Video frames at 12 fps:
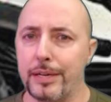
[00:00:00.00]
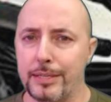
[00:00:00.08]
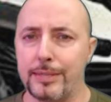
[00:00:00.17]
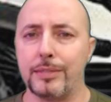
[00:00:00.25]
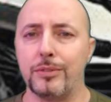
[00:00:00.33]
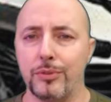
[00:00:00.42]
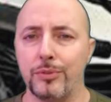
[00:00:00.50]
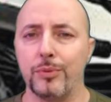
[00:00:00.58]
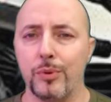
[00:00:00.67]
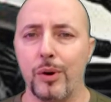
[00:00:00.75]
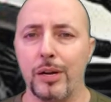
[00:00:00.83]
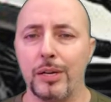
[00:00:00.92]
acquistando
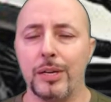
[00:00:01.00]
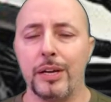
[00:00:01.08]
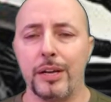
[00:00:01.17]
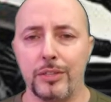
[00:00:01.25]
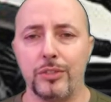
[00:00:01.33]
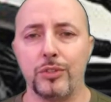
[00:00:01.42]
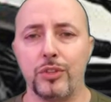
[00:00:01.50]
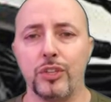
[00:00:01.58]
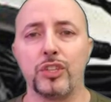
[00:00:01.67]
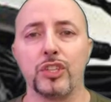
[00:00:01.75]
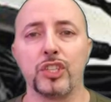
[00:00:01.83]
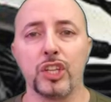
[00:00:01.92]
un compressore
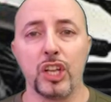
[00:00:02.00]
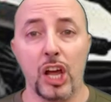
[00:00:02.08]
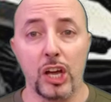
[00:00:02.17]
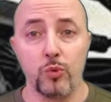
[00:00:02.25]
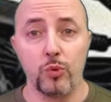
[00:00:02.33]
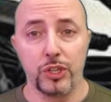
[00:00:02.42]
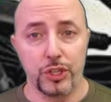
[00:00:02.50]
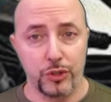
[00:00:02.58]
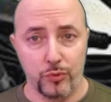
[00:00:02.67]
digitale portatile.